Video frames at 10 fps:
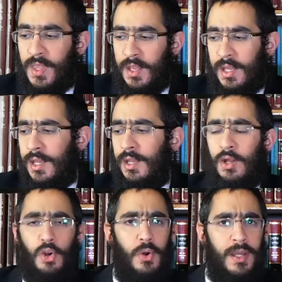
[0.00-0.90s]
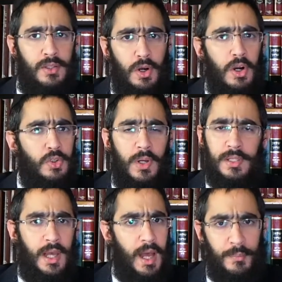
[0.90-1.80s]
Et le etrog doit
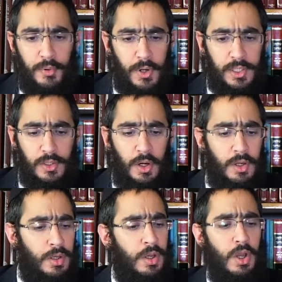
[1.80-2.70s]
être un beau etrog.